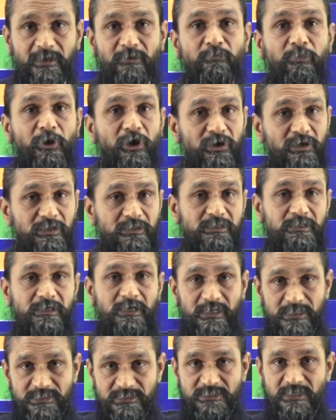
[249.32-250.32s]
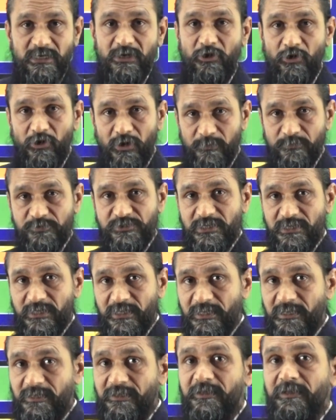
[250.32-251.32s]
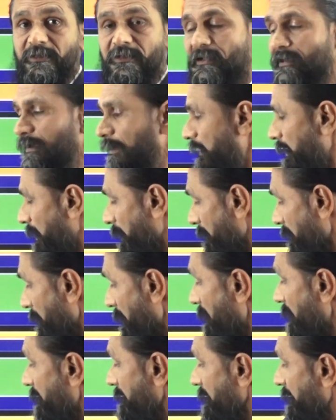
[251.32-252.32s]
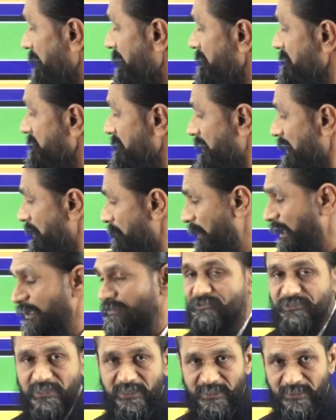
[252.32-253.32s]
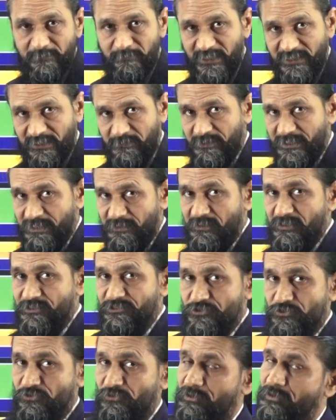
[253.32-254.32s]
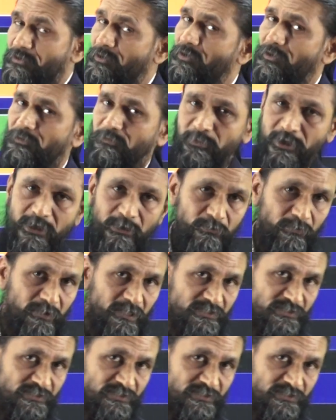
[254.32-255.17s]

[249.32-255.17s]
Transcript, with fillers: एक बहुत अच्छा ऑप्शन है अगला आता है सी एम आई चेन्नई मैथमेटिकल इंस्टीट्यूट बिल्कुल